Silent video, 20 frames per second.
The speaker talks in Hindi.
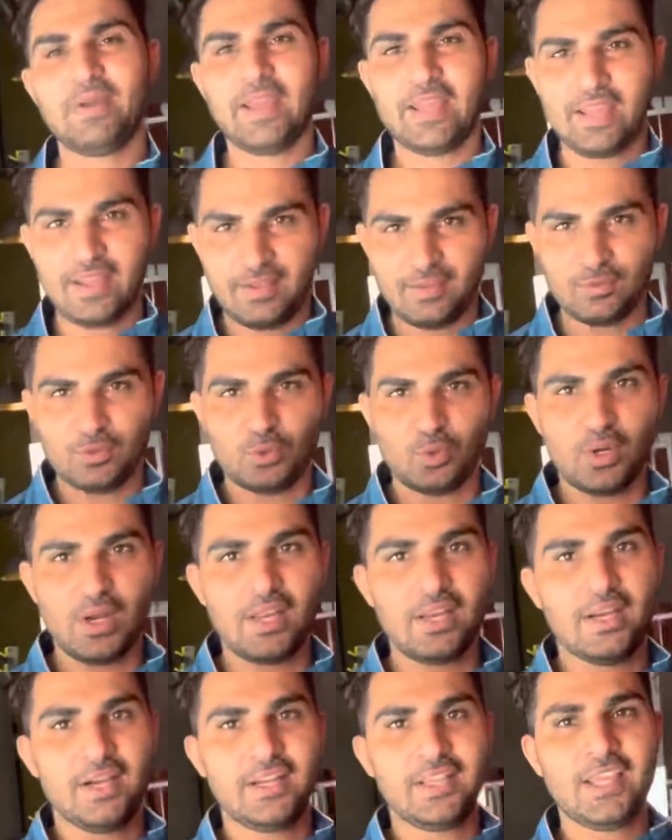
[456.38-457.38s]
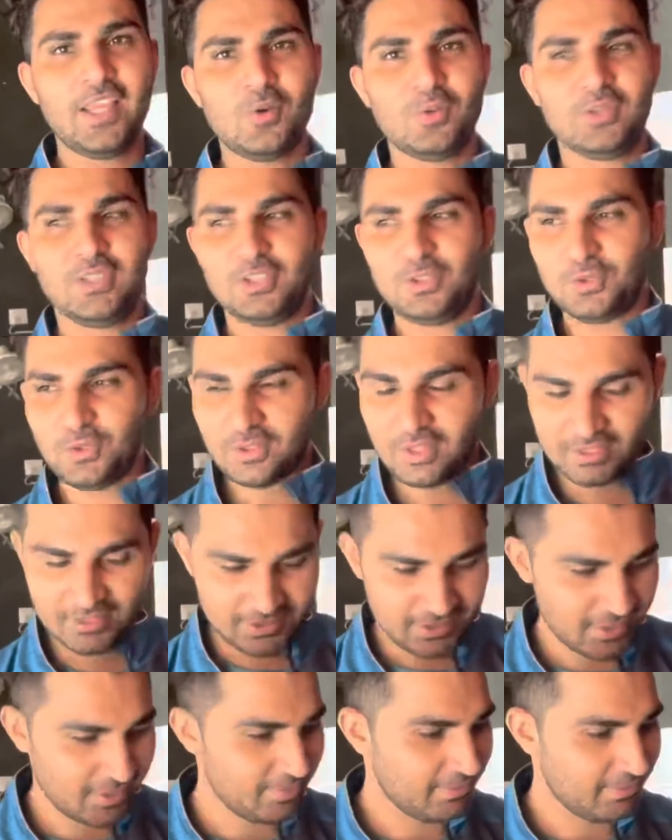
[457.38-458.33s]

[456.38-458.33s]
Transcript: मैं थोड़ा लड़कियाँ होती है तो अच्छा